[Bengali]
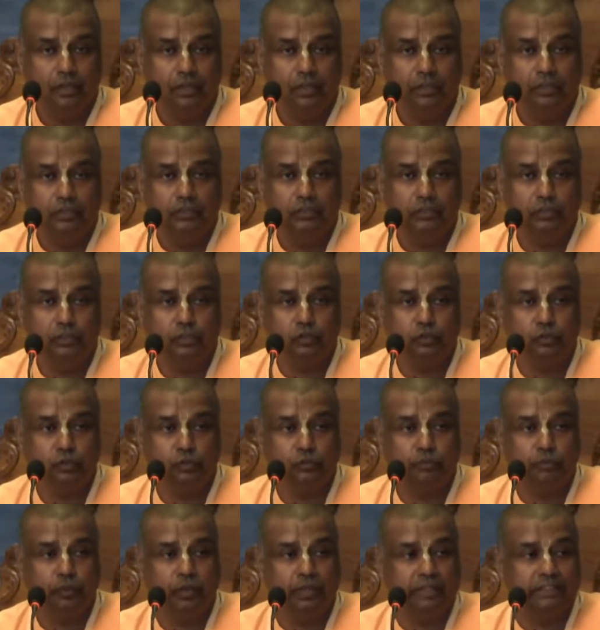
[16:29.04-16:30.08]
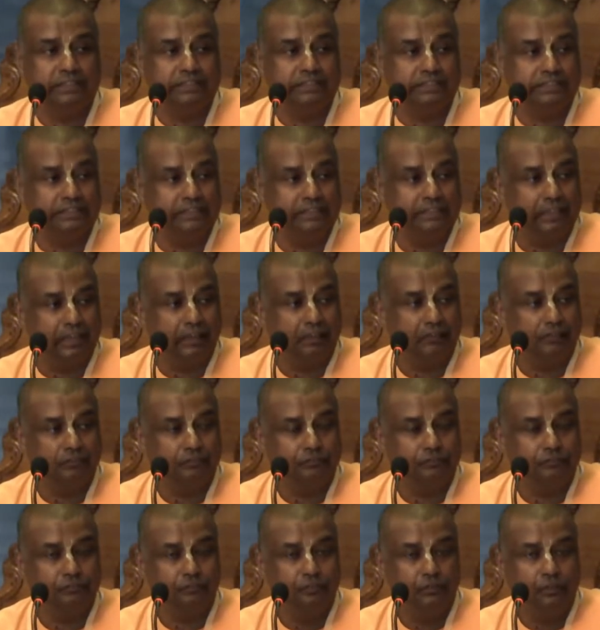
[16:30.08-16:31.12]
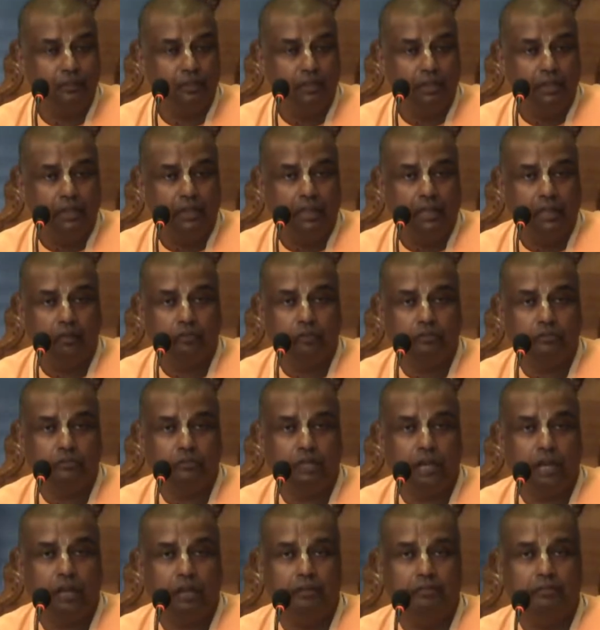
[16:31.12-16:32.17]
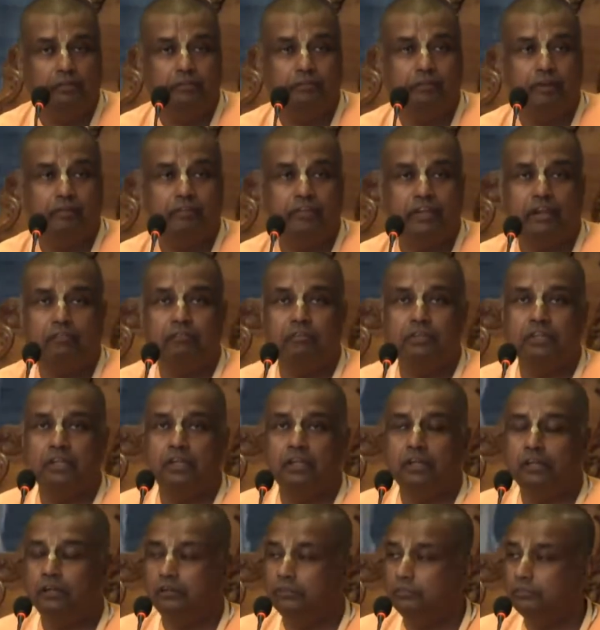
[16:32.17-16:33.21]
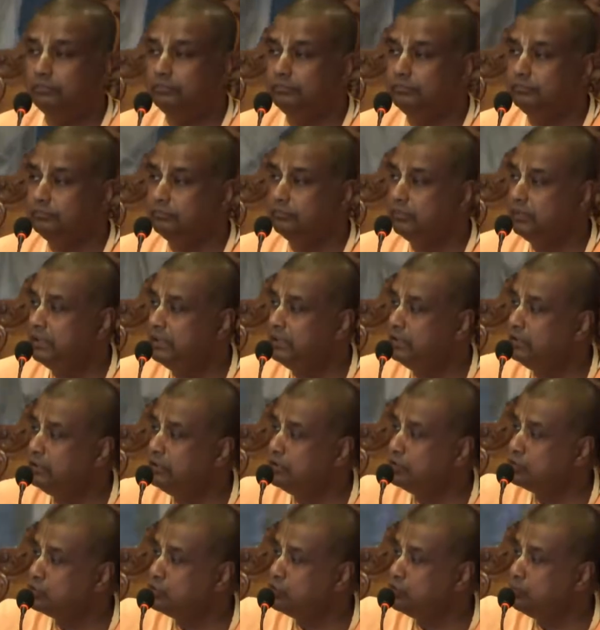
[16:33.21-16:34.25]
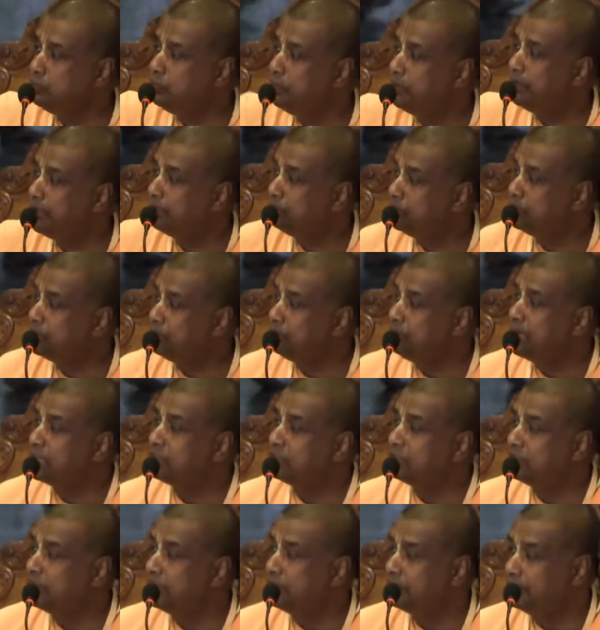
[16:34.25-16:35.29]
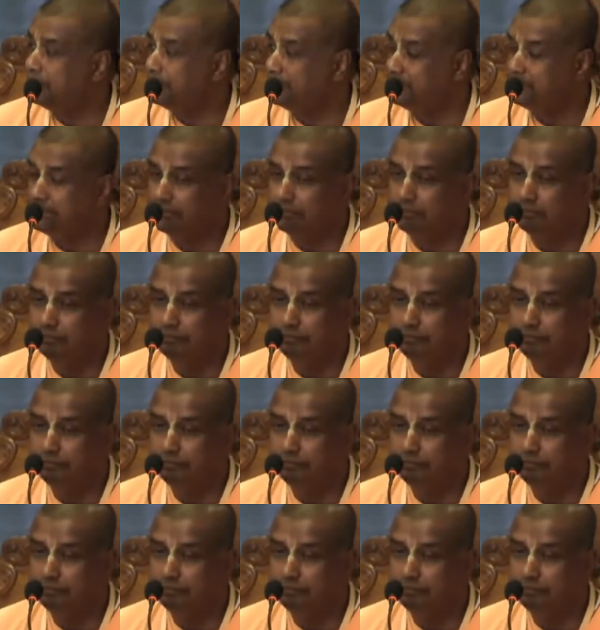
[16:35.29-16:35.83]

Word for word: ইন্দ্রিয় সুখভোগের চিন্তা এখন স্বাভাবিকভাবে আমাদের ইন্দ্রিয় সুখভোগের প্রতি বাসনা রয়েছে